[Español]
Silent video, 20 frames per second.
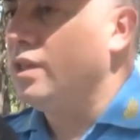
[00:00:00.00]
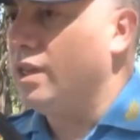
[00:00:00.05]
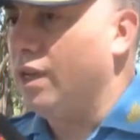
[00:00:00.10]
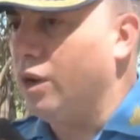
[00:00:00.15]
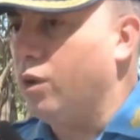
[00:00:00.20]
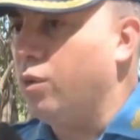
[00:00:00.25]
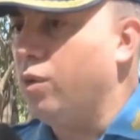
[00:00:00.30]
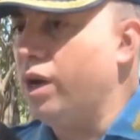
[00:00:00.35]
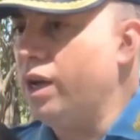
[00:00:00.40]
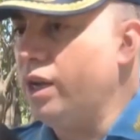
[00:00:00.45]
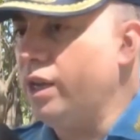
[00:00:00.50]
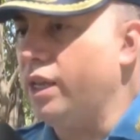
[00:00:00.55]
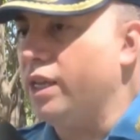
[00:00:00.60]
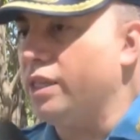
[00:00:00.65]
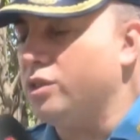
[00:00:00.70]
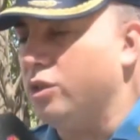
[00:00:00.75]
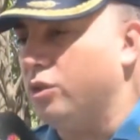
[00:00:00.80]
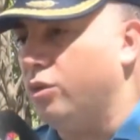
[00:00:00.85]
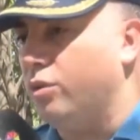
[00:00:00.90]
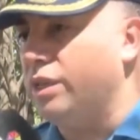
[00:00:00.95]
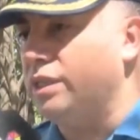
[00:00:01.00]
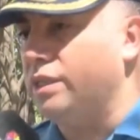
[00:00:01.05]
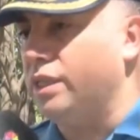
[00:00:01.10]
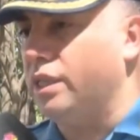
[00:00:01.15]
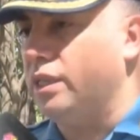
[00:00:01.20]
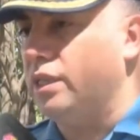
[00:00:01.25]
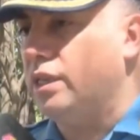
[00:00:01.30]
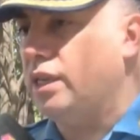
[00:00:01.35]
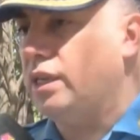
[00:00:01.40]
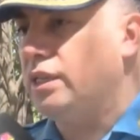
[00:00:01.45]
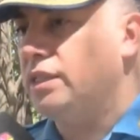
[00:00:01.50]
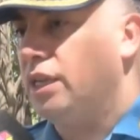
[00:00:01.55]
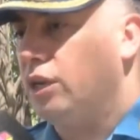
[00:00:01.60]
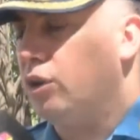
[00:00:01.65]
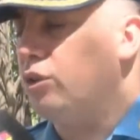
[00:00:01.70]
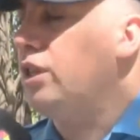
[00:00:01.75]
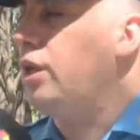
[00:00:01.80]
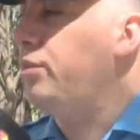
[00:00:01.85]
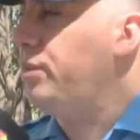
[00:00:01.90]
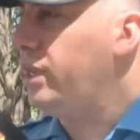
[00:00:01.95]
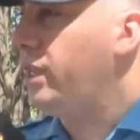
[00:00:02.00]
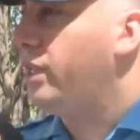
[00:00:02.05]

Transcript: Tal cual, y eso va a ser, es algo también